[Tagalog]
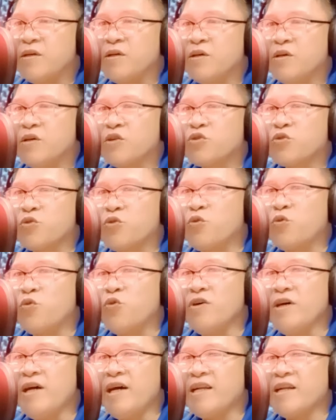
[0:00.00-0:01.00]

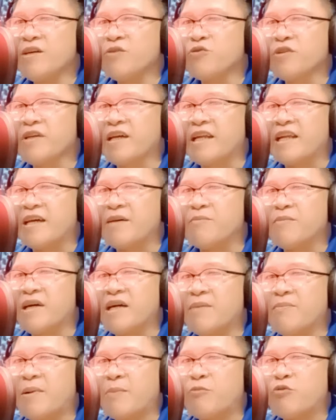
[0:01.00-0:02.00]
Sudunga ragod kadang mga
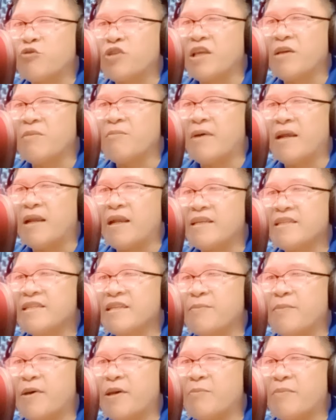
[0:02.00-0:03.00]
maputing balas sa
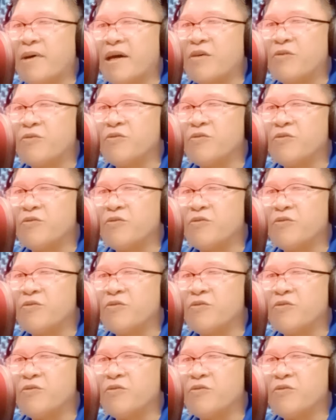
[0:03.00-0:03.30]
baybayon.